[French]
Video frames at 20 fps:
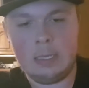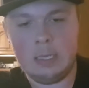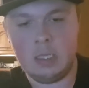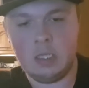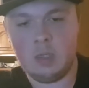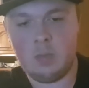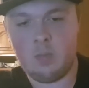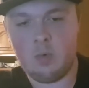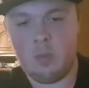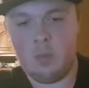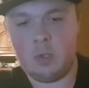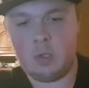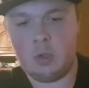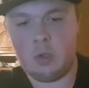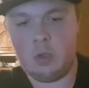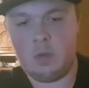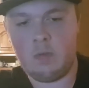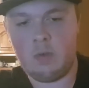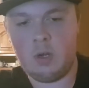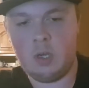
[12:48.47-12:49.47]
c'est pour mettre
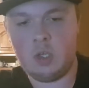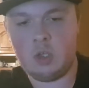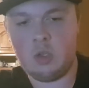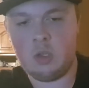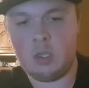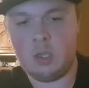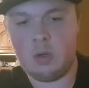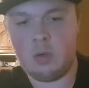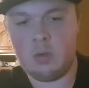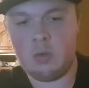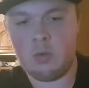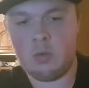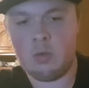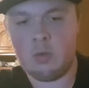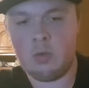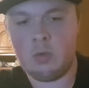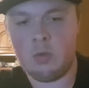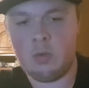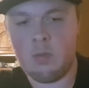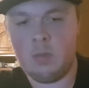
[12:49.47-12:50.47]
en avant les jeunes talents de
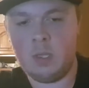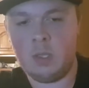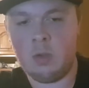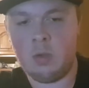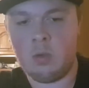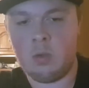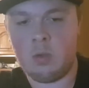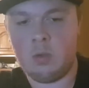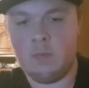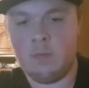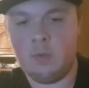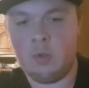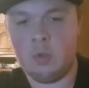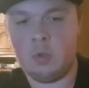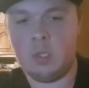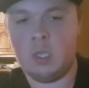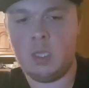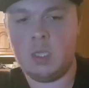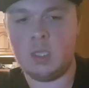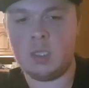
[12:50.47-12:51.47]
maintenant, venant
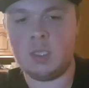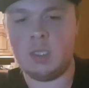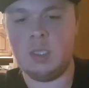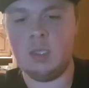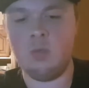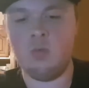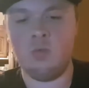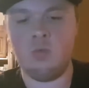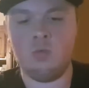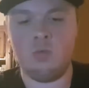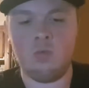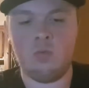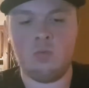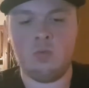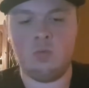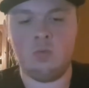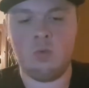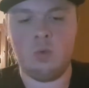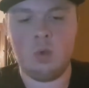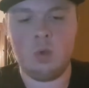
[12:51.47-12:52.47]
d'NXT
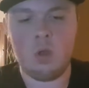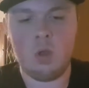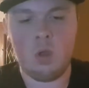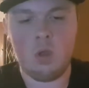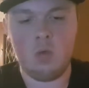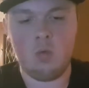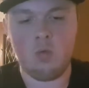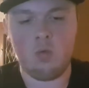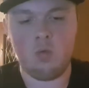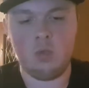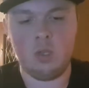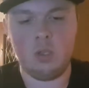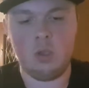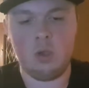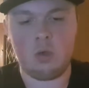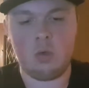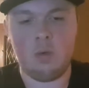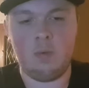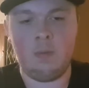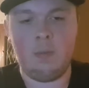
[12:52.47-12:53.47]
ou,
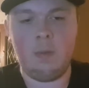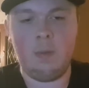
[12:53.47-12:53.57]
d'ailleurs quoi.